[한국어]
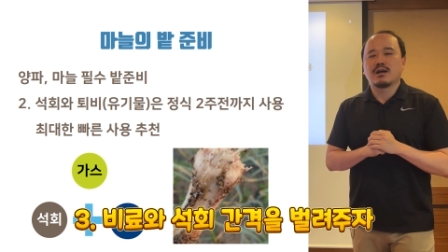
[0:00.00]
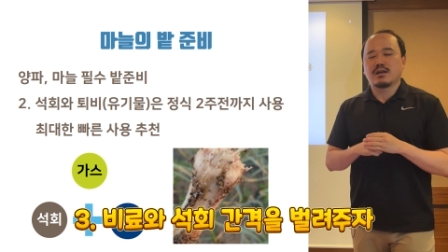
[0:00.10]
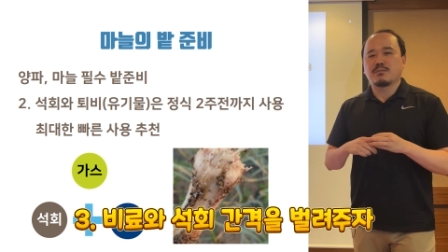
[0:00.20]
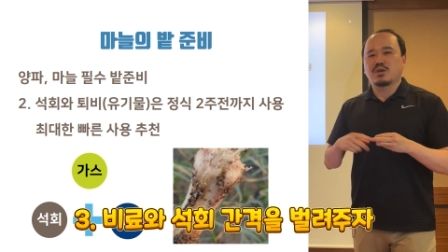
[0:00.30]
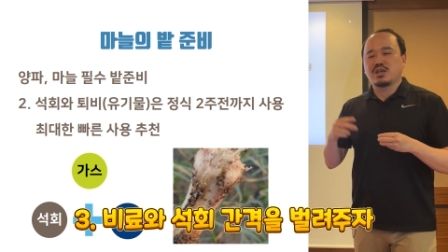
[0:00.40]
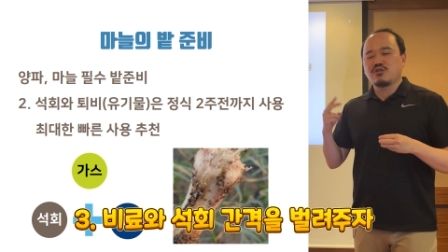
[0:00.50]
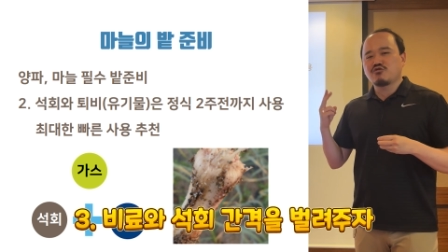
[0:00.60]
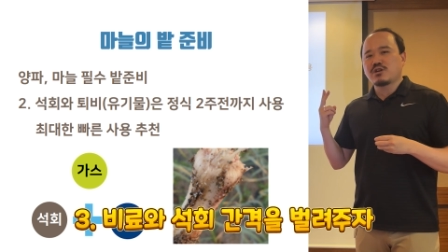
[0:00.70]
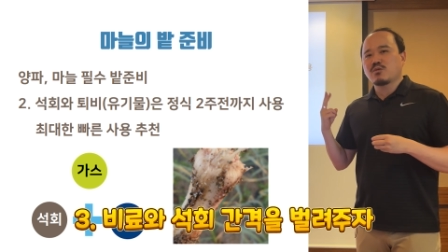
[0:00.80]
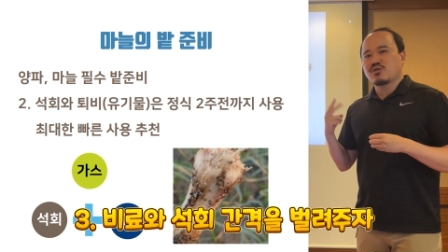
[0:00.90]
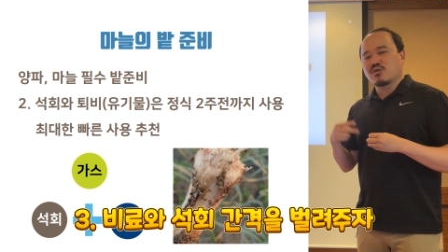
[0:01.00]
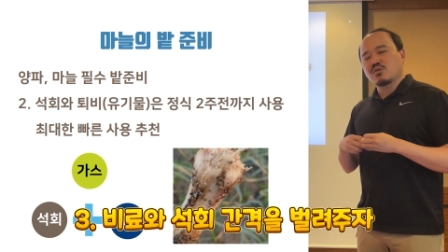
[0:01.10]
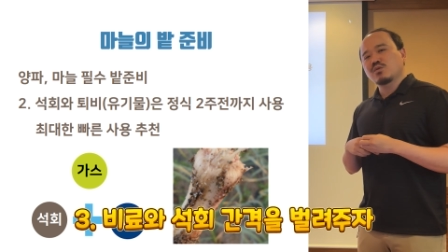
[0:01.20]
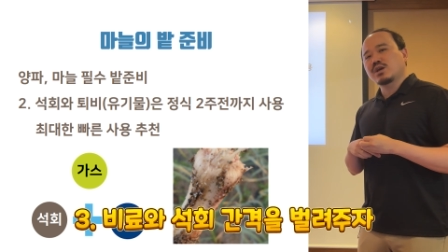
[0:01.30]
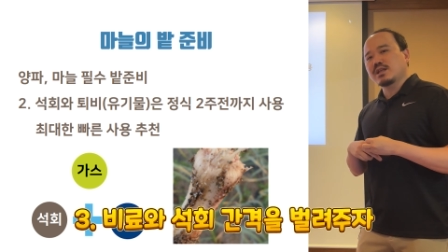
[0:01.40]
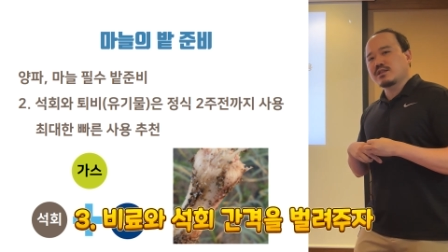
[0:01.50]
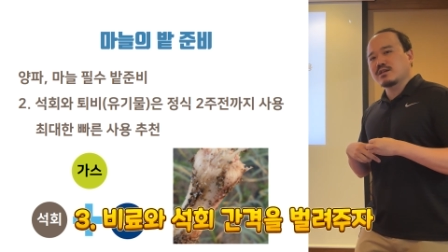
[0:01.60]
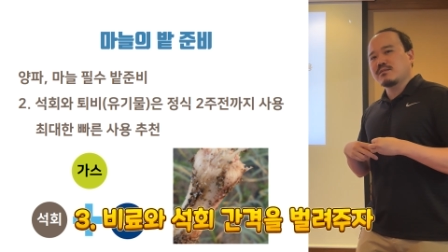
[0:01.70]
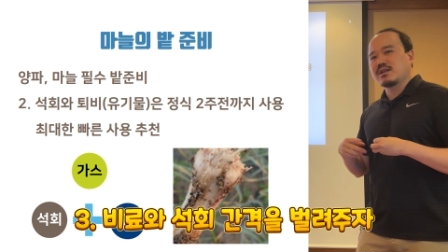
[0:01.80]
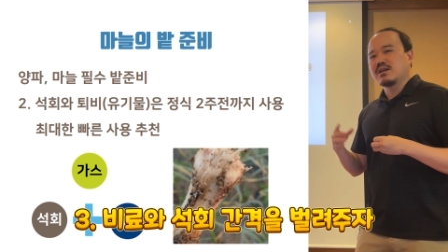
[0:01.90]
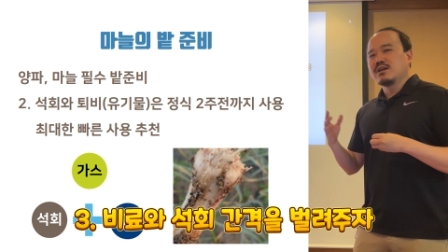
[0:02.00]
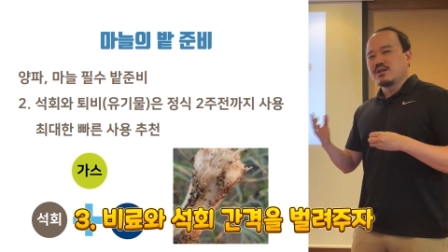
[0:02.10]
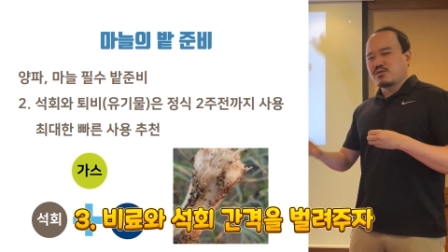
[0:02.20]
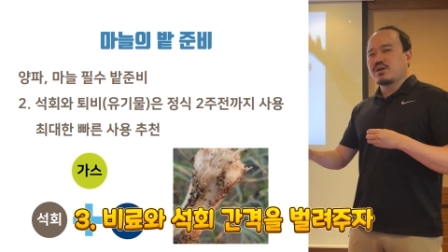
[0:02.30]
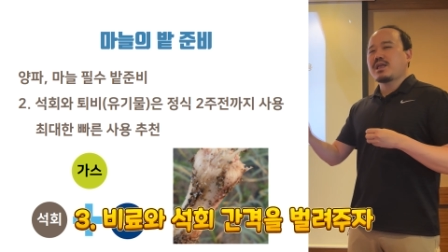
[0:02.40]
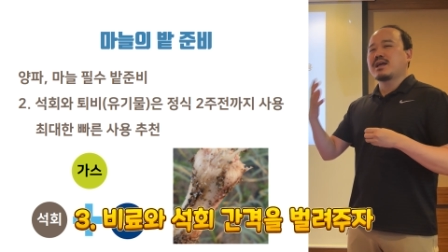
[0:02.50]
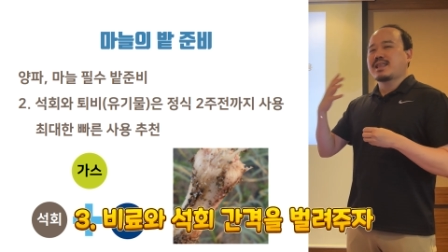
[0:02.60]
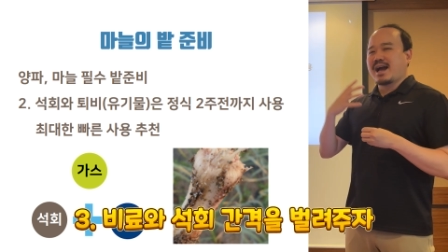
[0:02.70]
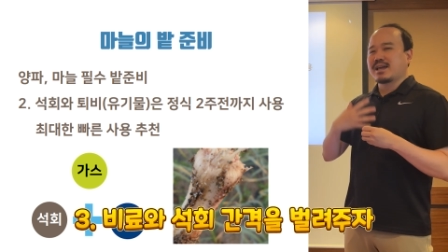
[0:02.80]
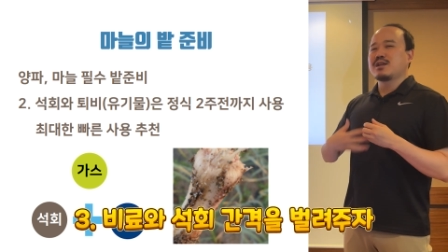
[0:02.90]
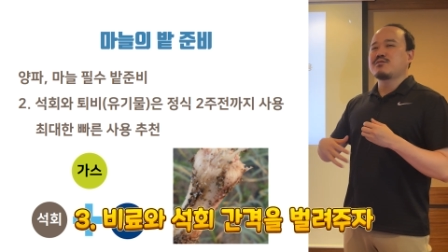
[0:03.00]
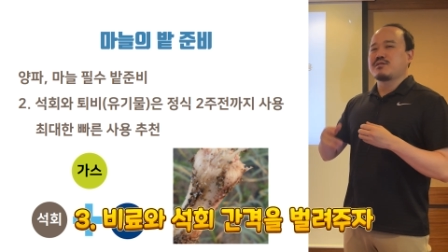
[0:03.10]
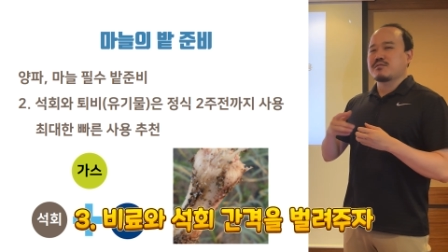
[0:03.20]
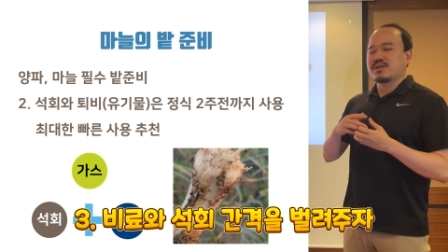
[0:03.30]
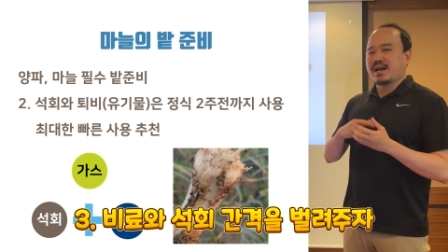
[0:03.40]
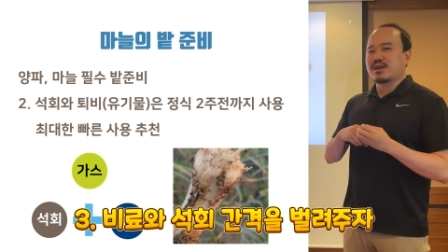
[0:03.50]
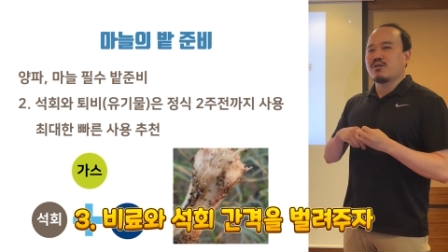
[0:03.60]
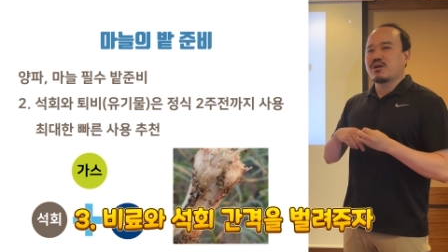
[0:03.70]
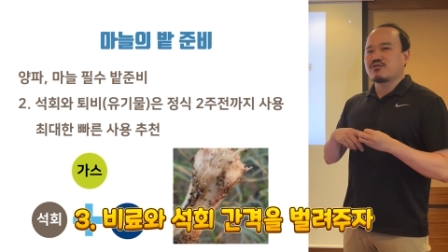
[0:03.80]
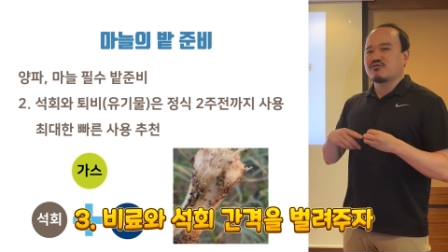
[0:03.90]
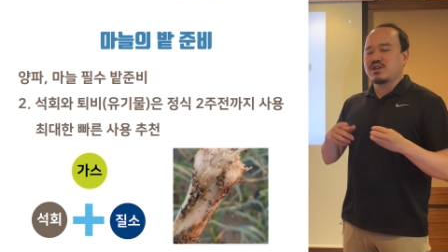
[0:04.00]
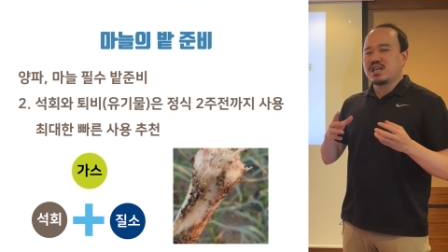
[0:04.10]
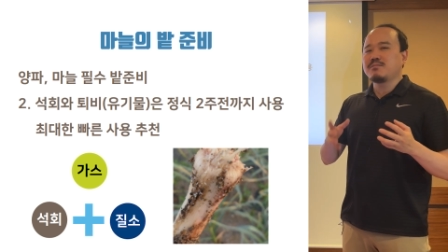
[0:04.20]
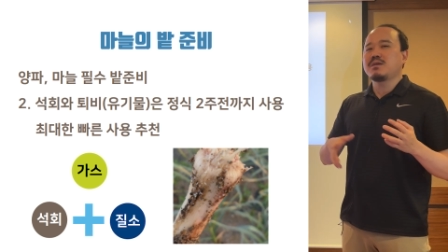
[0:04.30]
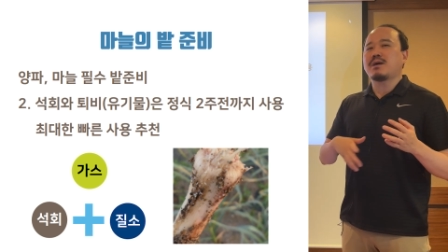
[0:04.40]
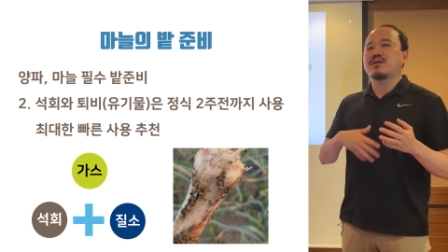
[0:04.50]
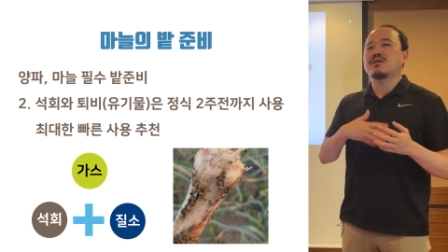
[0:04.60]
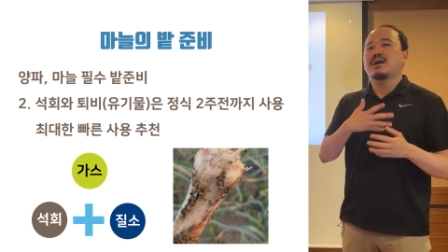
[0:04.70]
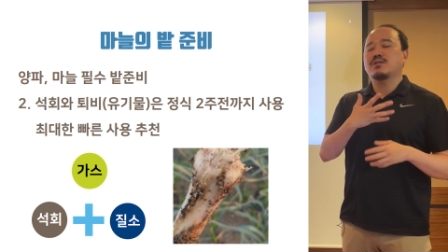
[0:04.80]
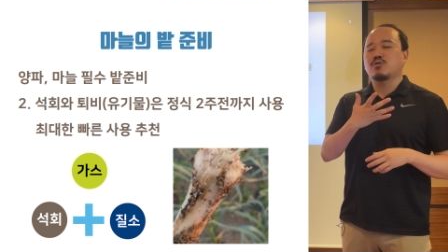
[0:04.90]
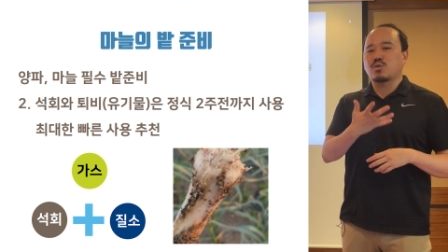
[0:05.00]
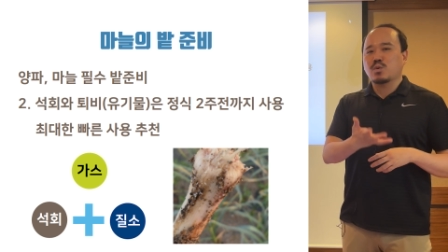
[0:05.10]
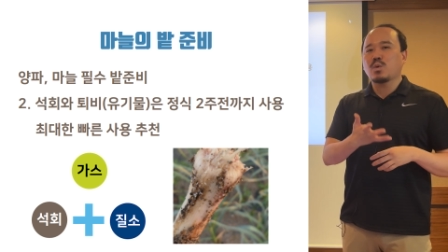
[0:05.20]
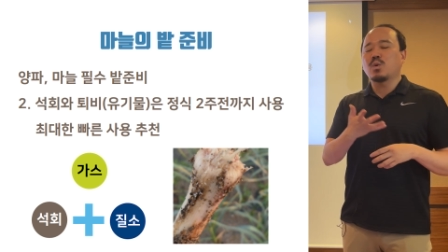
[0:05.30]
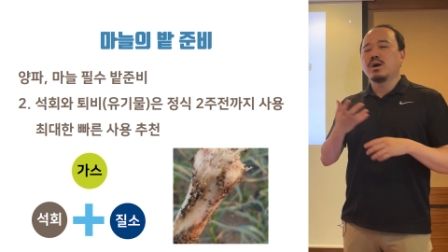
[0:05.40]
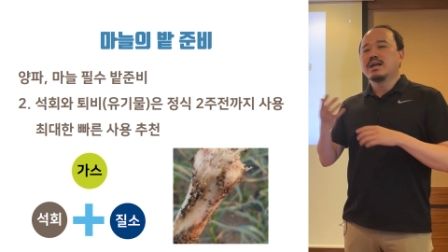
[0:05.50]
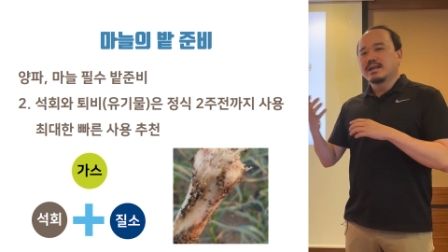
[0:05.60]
예, 뭐 2주라고 적어 놓긴 했지만 최대한 당길 수 있으면 당겨 가지고 이미 밭을 만들어 놓고